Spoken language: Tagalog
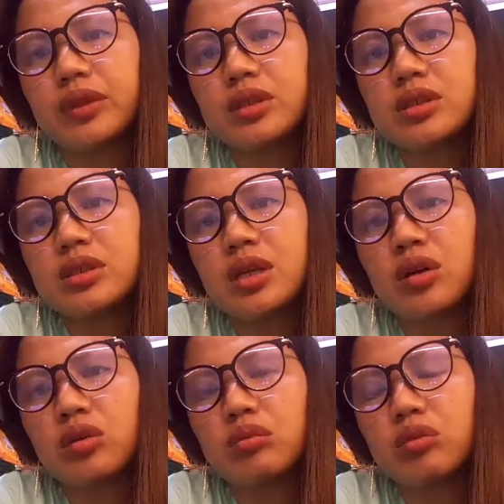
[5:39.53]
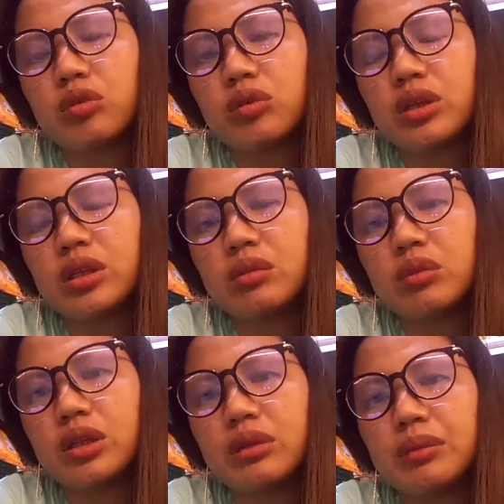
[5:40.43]
sahod mo kung hindi
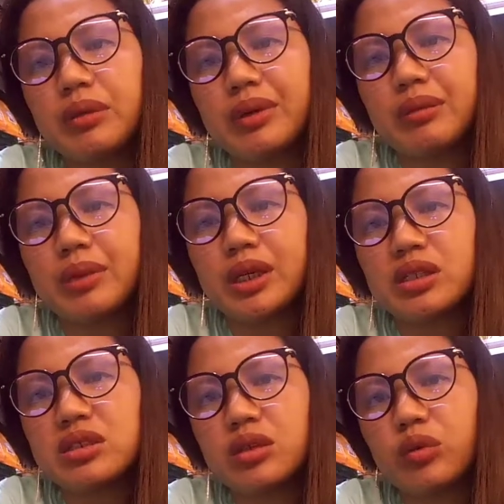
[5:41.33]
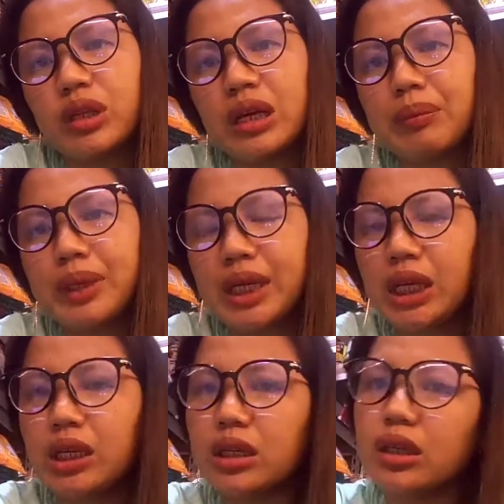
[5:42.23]
mo alam na mag-manage eh wala pa
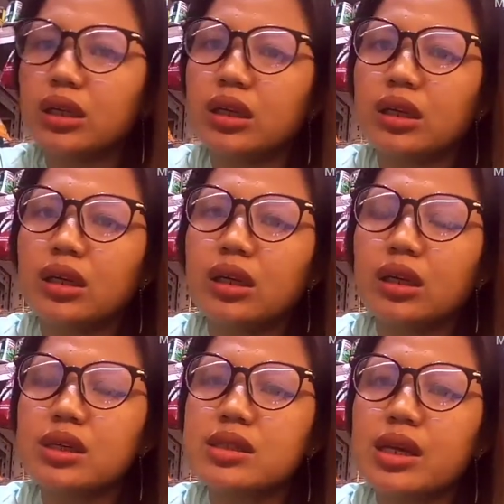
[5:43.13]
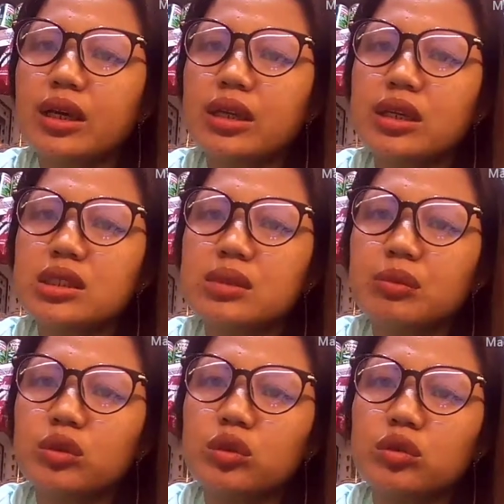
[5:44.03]
rin kasi ang inisip
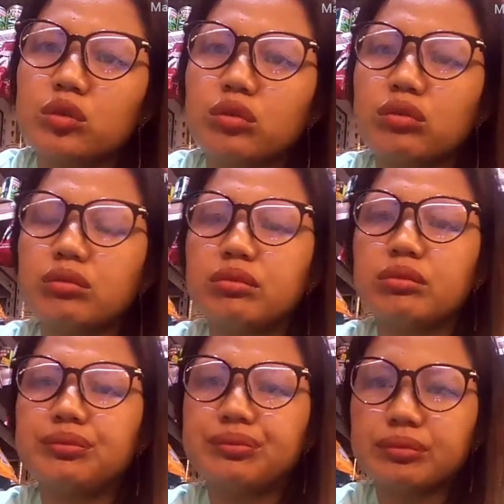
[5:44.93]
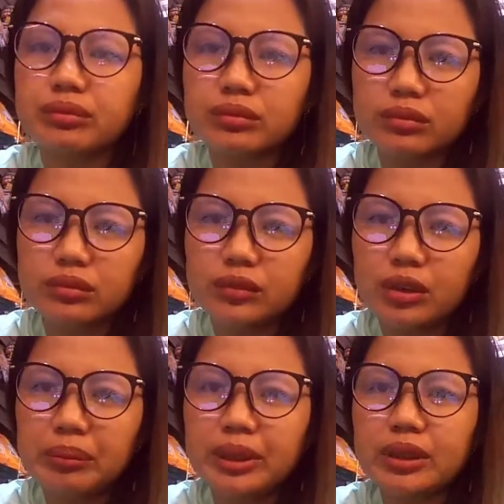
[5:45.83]
ko noon
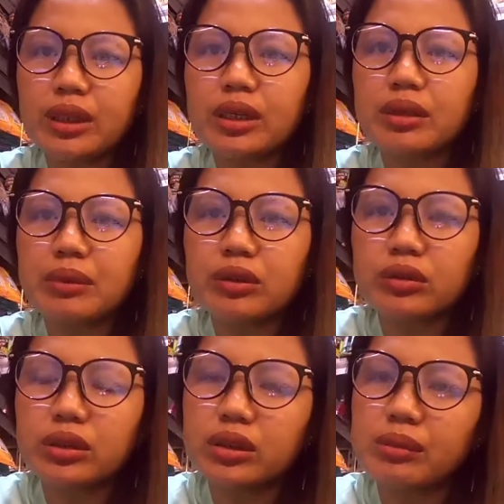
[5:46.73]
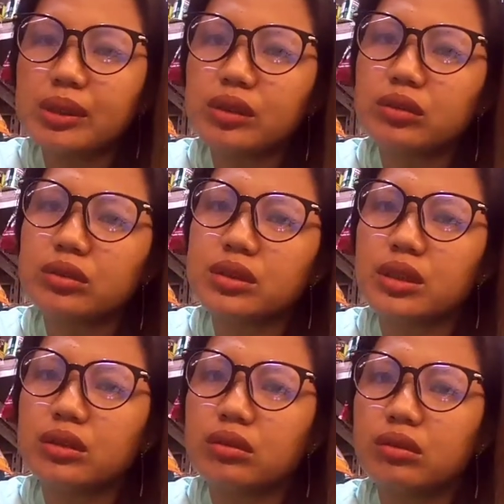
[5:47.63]
pag naghanap ako ng trabaho ko
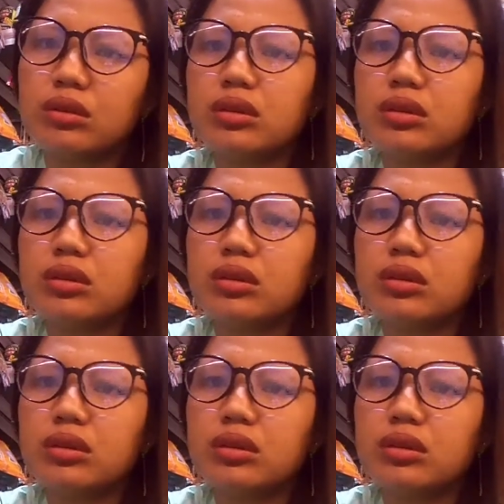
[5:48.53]
sa ano